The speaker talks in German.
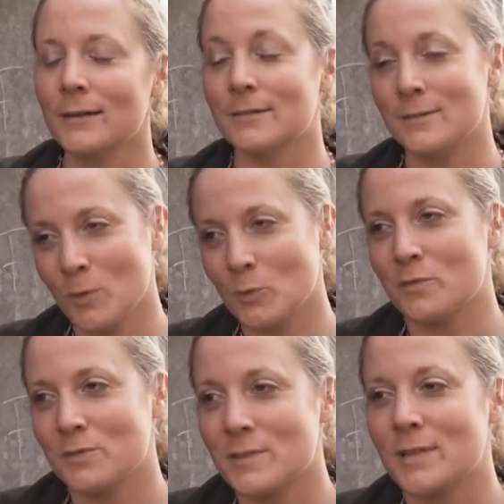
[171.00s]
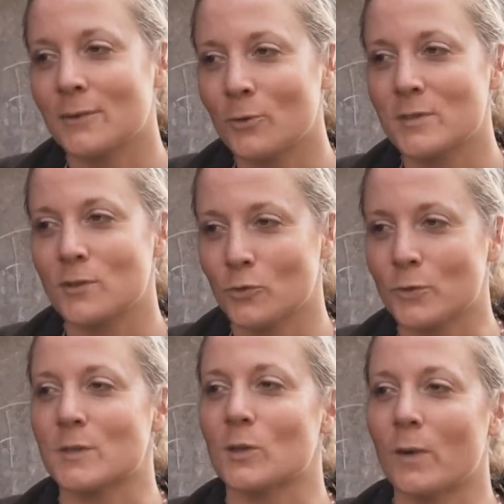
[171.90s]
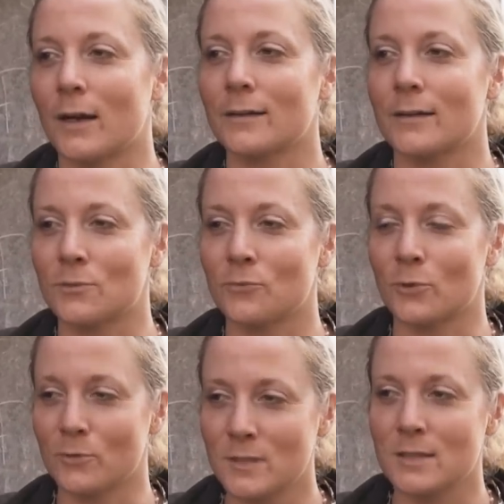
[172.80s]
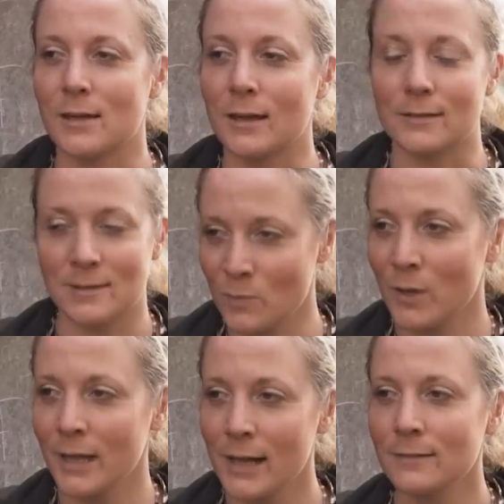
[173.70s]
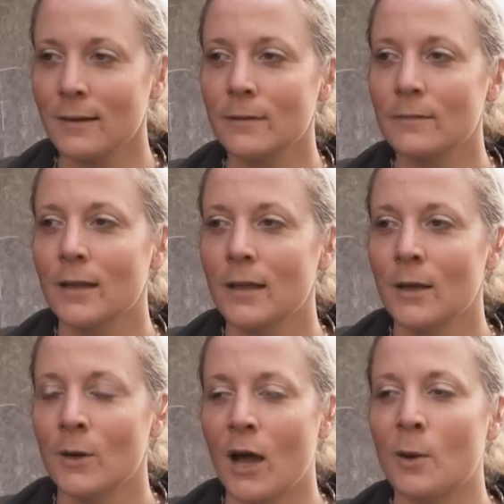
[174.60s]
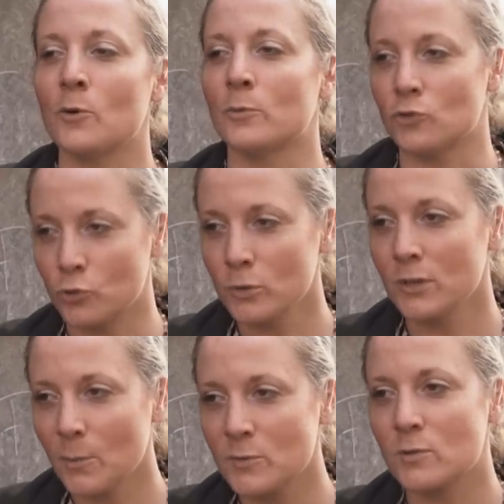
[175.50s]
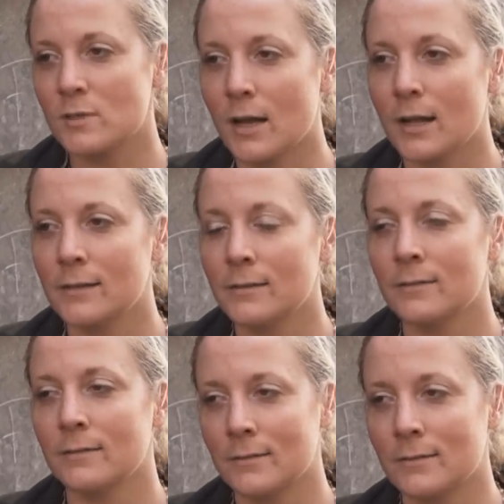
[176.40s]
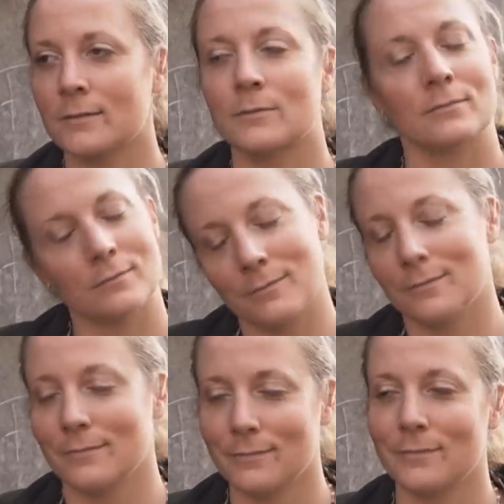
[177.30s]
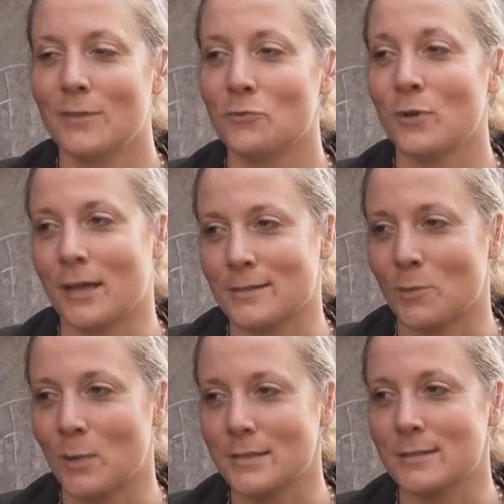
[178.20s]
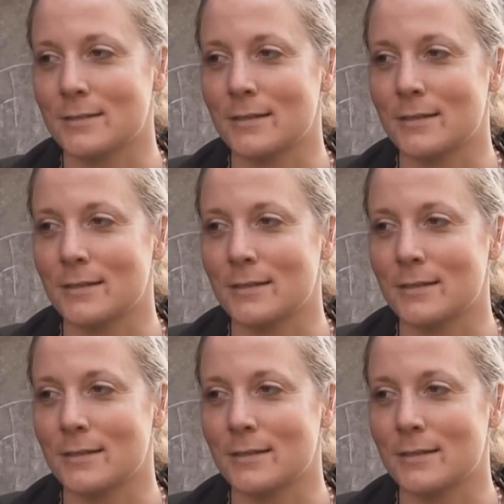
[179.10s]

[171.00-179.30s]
Das ist manchmal was, was einen doch sehr stutzig macht. Also für gewisse Sachen ist immer Geld da, aber um die Schulden abzuzahlen, äh, dafür reicht es ja meistens